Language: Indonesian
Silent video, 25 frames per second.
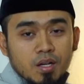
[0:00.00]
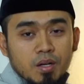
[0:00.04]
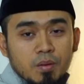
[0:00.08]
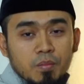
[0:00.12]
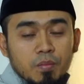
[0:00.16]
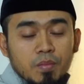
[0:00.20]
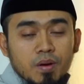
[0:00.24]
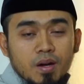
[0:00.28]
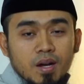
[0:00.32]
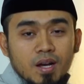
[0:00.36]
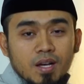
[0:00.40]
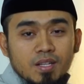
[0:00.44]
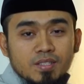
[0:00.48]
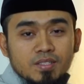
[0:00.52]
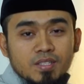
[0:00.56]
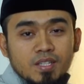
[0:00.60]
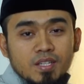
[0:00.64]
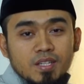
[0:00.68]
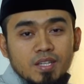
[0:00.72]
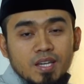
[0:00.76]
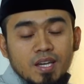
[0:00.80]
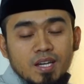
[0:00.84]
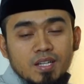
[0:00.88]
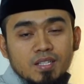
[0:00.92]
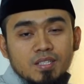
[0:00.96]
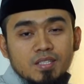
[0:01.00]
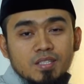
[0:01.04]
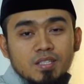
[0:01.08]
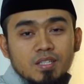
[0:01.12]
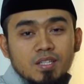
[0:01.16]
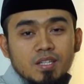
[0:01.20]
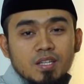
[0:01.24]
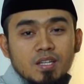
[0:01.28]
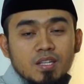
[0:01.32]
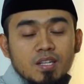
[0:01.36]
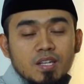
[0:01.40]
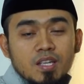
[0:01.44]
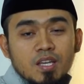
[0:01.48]
bahasa yang
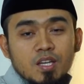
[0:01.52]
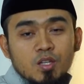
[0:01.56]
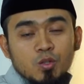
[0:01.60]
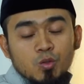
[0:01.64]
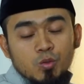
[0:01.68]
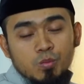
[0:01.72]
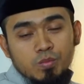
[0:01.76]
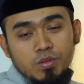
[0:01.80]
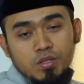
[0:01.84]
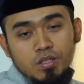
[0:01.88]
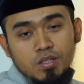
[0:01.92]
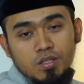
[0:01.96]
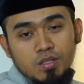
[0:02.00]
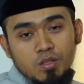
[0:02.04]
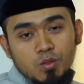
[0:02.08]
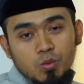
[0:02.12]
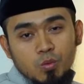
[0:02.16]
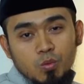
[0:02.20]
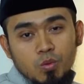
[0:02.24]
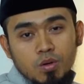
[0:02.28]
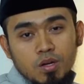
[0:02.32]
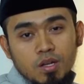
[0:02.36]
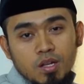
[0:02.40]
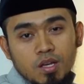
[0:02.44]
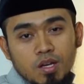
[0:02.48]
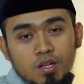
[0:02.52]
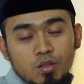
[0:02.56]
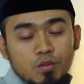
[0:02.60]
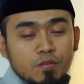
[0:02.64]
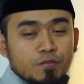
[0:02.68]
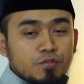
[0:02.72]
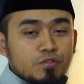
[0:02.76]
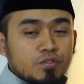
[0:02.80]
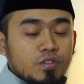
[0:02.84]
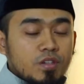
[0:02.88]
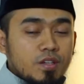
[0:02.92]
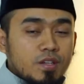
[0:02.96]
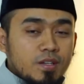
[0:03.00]
la yubin wa la
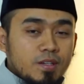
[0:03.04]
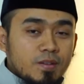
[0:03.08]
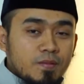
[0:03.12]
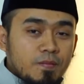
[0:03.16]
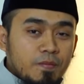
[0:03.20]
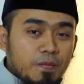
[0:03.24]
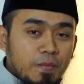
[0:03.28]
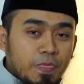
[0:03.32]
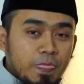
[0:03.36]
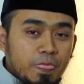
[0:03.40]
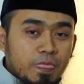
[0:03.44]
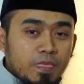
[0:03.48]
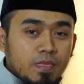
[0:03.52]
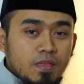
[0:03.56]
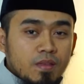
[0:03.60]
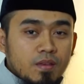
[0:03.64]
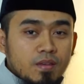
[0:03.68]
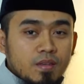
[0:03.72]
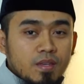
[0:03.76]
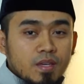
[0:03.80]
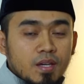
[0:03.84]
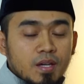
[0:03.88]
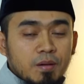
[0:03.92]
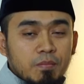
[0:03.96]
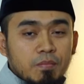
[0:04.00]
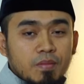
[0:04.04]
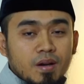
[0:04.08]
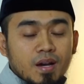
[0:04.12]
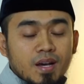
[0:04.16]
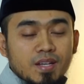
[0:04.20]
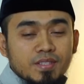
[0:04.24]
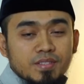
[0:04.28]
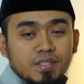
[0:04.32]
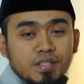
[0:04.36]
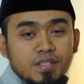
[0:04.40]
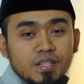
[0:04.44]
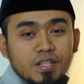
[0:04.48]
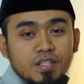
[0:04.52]
yufsih ya
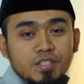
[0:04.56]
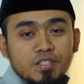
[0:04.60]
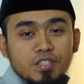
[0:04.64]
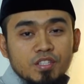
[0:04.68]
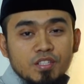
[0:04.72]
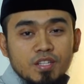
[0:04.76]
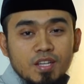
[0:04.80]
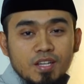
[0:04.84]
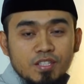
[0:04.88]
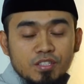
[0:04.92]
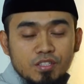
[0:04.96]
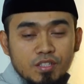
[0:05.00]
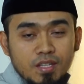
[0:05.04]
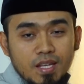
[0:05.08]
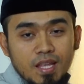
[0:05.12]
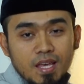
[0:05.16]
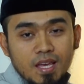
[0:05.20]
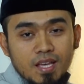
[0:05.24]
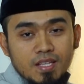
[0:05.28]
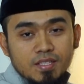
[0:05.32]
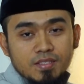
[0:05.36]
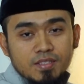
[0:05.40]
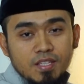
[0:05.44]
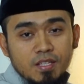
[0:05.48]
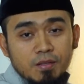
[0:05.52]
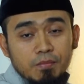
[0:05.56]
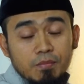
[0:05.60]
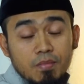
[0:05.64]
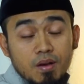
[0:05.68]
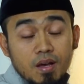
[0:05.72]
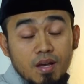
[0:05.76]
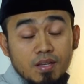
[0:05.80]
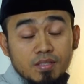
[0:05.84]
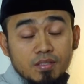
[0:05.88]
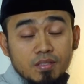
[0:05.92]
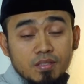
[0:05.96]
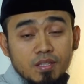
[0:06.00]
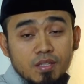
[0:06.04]
bahasa yang tidak jelas dan
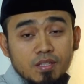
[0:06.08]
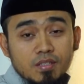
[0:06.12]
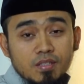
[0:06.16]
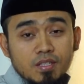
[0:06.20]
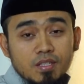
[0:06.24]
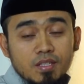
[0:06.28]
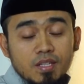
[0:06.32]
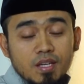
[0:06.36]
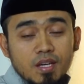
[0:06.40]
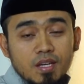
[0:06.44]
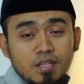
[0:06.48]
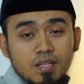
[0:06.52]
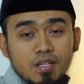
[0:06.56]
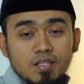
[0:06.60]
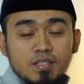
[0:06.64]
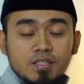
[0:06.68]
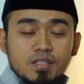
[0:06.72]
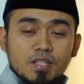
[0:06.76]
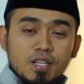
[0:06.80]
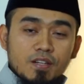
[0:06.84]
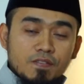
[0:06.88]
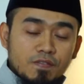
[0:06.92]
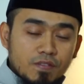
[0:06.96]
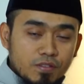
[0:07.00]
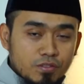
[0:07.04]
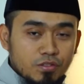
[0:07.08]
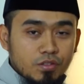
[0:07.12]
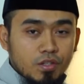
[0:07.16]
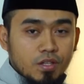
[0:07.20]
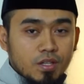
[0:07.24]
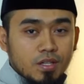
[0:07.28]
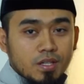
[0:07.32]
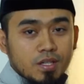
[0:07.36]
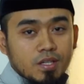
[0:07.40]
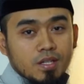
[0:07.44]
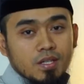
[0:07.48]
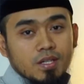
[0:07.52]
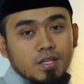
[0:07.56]
bahasa yang tidak yang tidak fasih
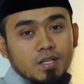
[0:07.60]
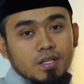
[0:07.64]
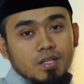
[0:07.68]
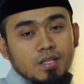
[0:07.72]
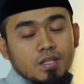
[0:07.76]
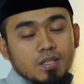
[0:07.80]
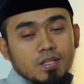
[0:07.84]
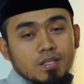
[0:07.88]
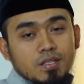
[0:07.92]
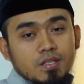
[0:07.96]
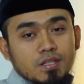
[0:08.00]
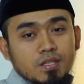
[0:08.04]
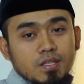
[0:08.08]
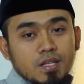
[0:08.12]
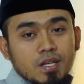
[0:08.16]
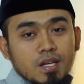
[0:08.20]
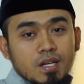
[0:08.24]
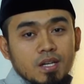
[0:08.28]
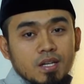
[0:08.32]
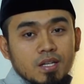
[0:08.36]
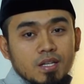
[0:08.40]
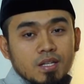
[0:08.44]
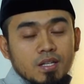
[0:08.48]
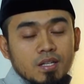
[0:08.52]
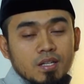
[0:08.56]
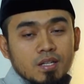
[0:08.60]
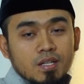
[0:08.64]
ya